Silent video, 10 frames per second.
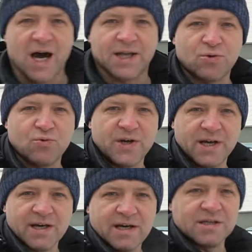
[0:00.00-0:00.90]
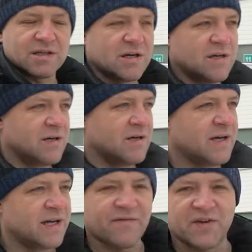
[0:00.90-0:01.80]
Откуда этот
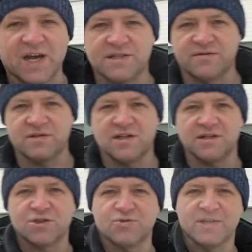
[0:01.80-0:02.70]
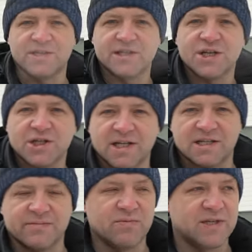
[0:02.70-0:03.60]
эта фраза взялась, что она значит на
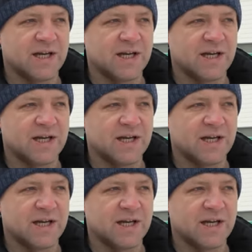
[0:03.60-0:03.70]
самом